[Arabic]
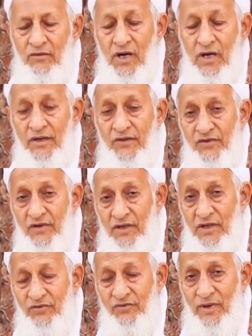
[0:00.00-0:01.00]
ونسأل
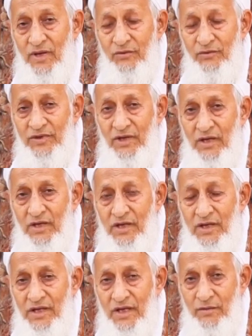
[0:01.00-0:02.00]
الله سبحانه
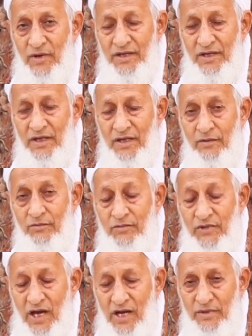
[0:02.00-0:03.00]
وتعالى أن يجمعنا
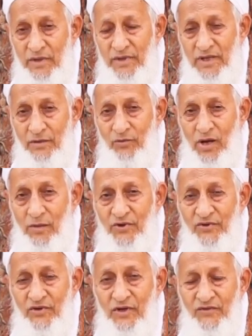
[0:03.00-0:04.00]
بحبيبنا
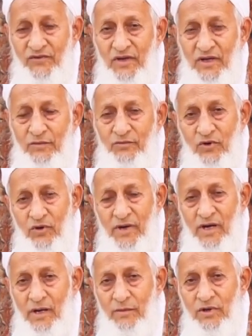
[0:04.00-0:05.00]
محمد صلى الله عليه وسلم
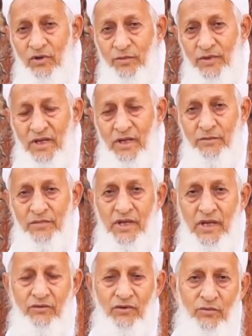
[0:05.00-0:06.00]
ومن قبله من
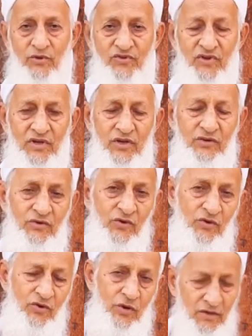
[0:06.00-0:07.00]
الأنبياء والمرسلين
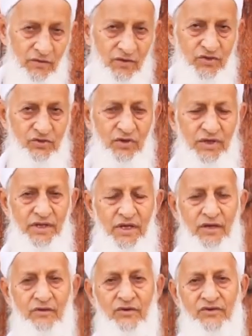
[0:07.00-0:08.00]

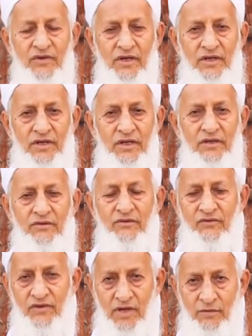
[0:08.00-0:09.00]
والشهداء والصالحين
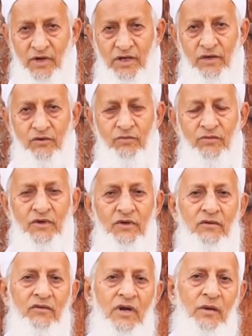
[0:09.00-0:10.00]
السلام عليكم
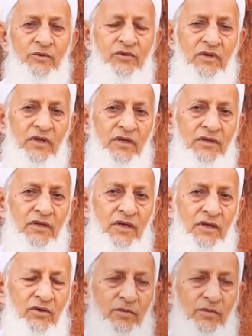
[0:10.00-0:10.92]
ورحمة الله تعالى